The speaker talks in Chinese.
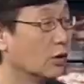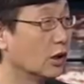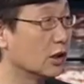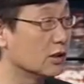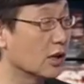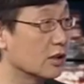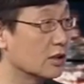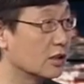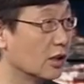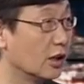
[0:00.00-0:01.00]
呢，很长
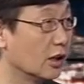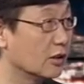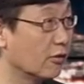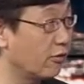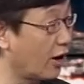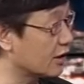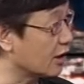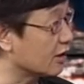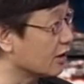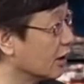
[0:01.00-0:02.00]
时间来是发
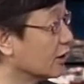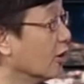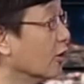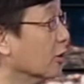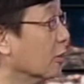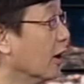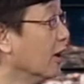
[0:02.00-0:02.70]
展是硬道理嘛，